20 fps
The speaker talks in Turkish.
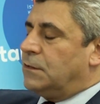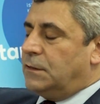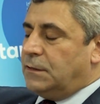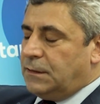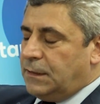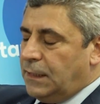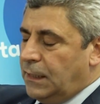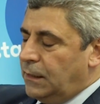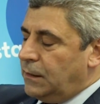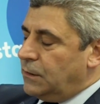
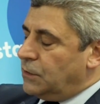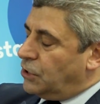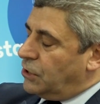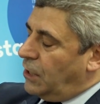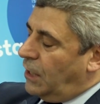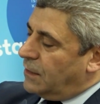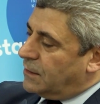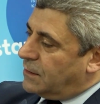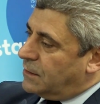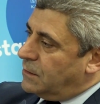Size
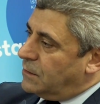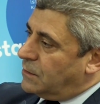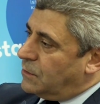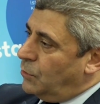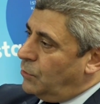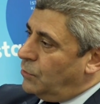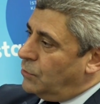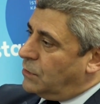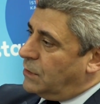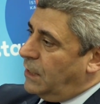şahsınıza
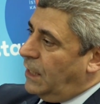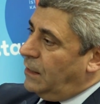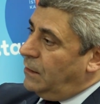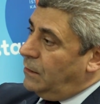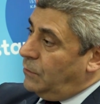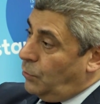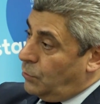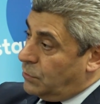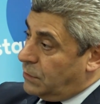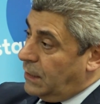özel,
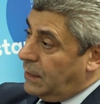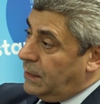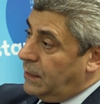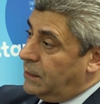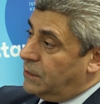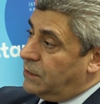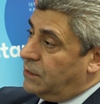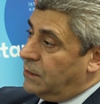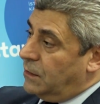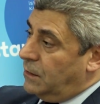
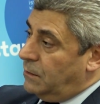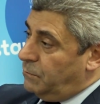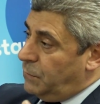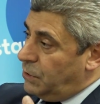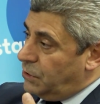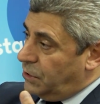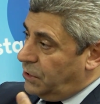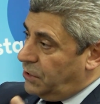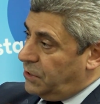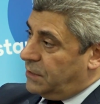
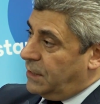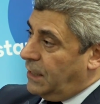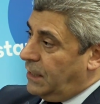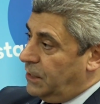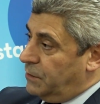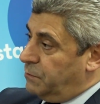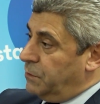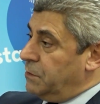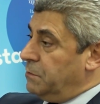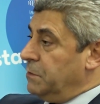özelleştirilmiş,
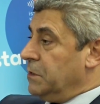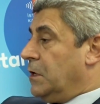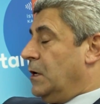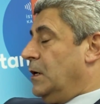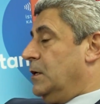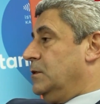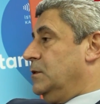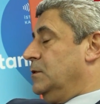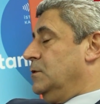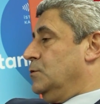kişiselleşmiş bir
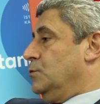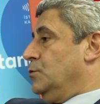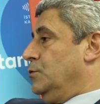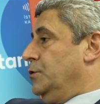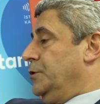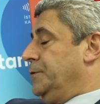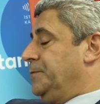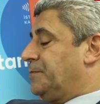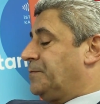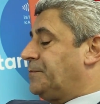kartınız Hı.
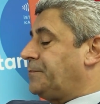oluyor.